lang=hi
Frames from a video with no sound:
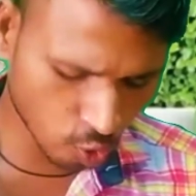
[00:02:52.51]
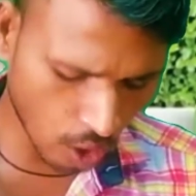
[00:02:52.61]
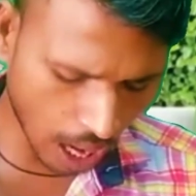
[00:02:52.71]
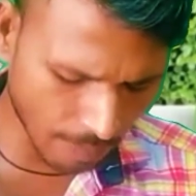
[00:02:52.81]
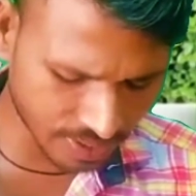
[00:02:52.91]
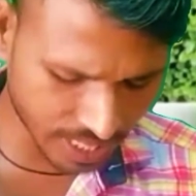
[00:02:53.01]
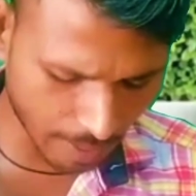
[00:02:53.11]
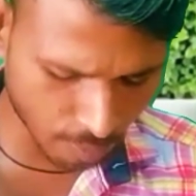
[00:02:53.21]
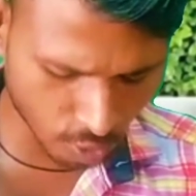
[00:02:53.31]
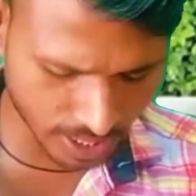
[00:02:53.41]
तो आप इस
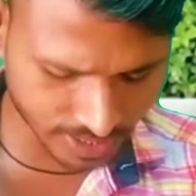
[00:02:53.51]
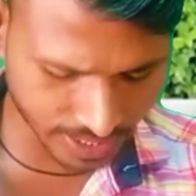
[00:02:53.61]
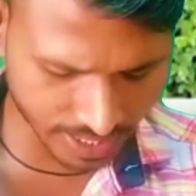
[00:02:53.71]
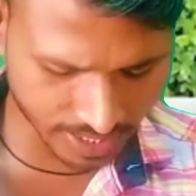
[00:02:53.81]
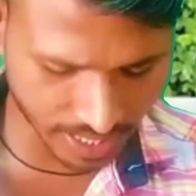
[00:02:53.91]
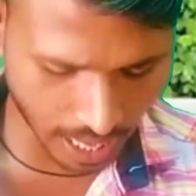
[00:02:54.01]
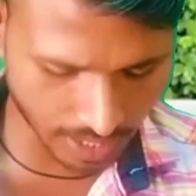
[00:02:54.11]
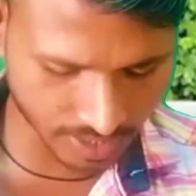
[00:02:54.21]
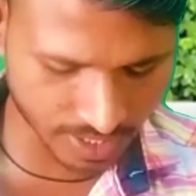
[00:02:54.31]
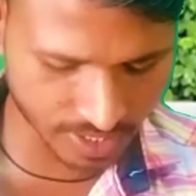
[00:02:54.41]
ऐप को जैसे कि
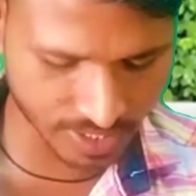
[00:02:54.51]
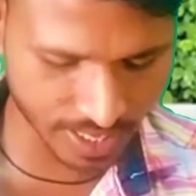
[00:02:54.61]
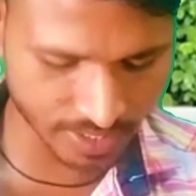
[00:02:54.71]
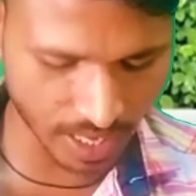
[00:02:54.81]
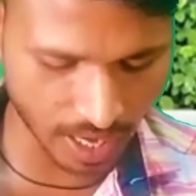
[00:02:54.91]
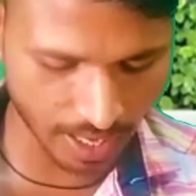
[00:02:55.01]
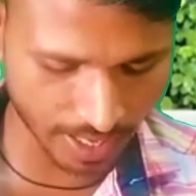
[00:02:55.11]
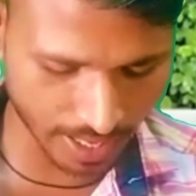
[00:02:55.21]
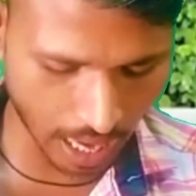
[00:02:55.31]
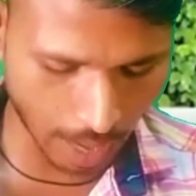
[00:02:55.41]
जहाँ से तहां
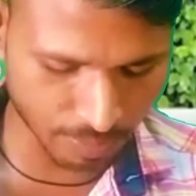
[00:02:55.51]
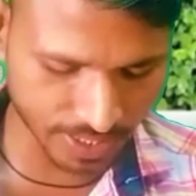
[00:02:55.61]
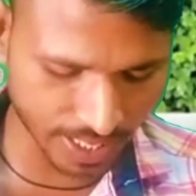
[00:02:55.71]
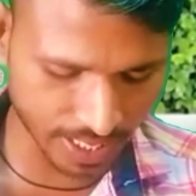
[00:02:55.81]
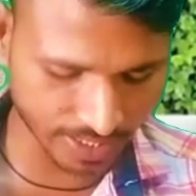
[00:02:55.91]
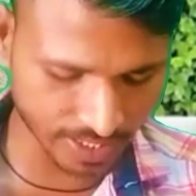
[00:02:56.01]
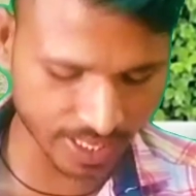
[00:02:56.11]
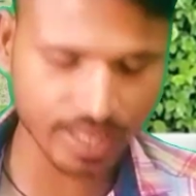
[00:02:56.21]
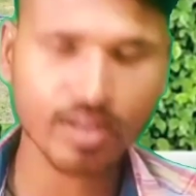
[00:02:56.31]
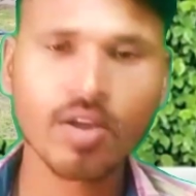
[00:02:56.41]
लेकर आप चले जाते
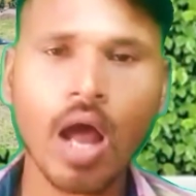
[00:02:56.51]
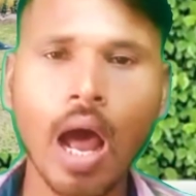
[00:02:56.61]
थे